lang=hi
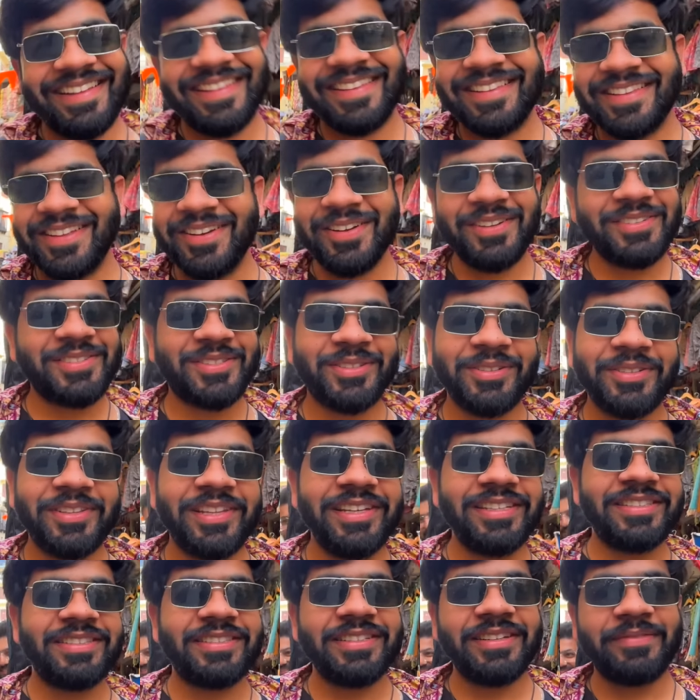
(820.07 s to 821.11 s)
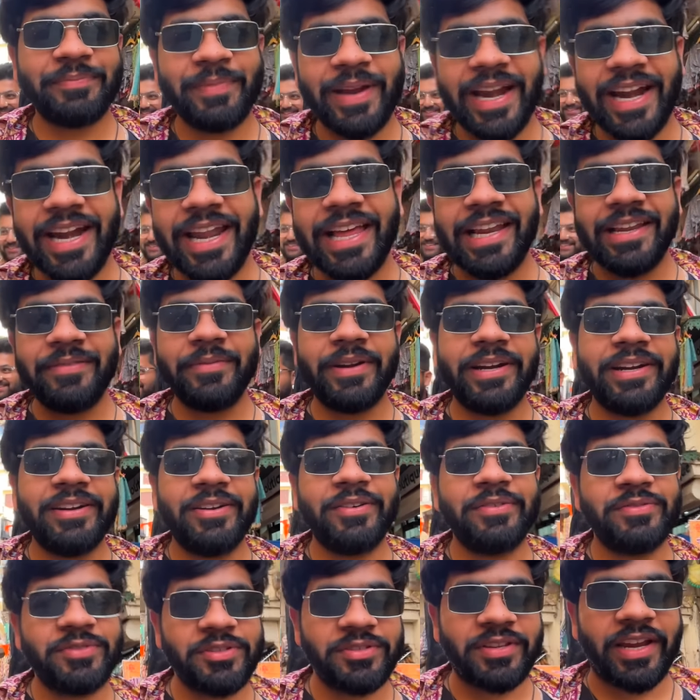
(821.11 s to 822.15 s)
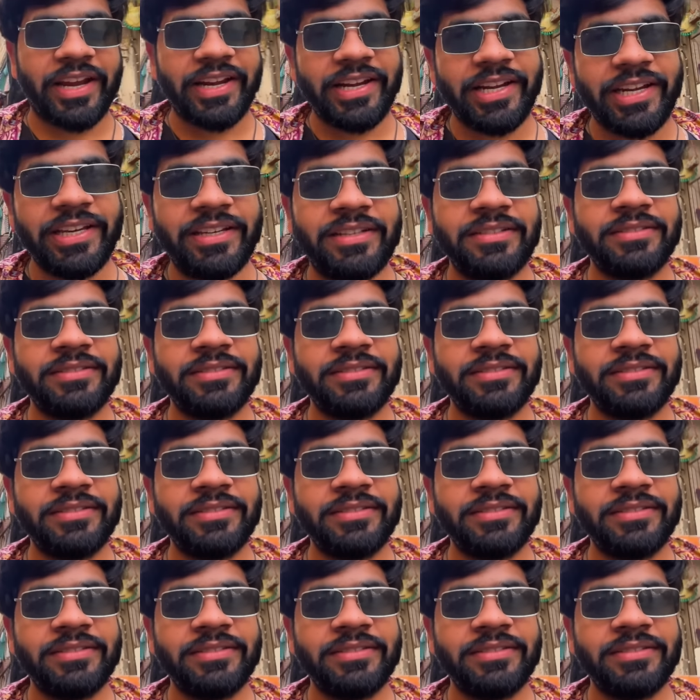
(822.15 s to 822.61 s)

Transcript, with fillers: है सो दिस बैड एलिमेंट ऑफ सोसाइटी